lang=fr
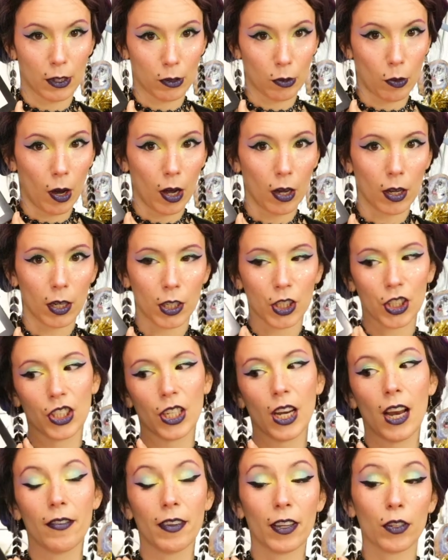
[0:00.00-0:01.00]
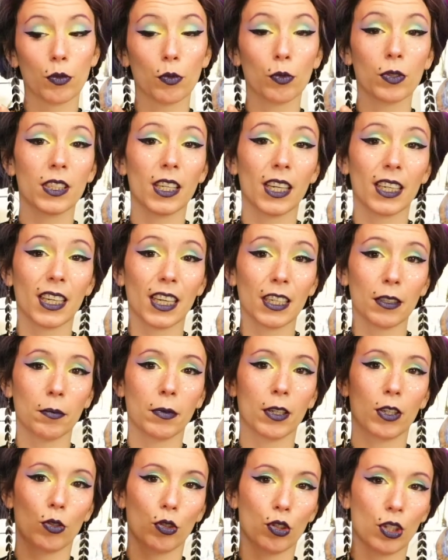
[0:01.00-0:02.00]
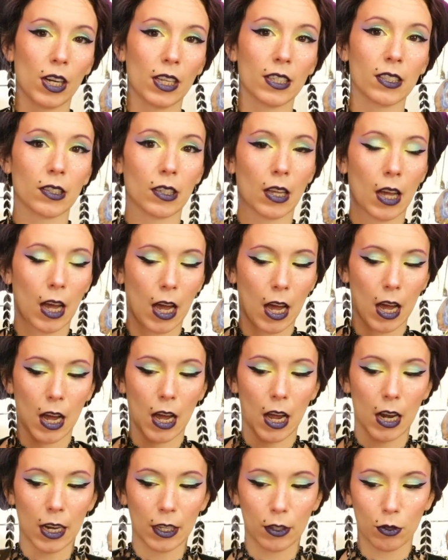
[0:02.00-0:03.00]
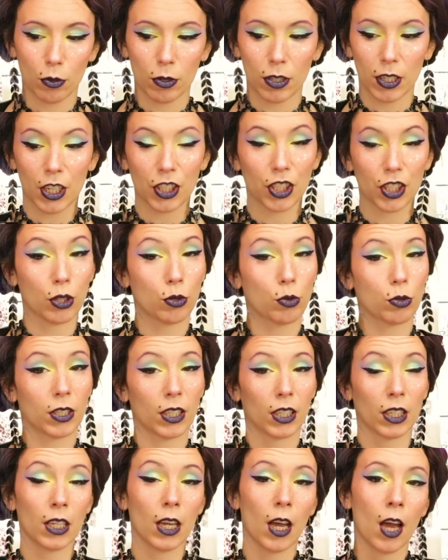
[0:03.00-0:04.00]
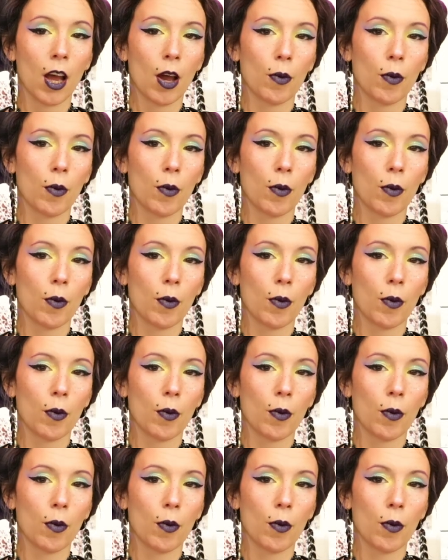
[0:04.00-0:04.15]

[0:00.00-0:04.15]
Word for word: A3. J'ai la version aussi A4, mais que je laisse à l'atelier à Château-Thierry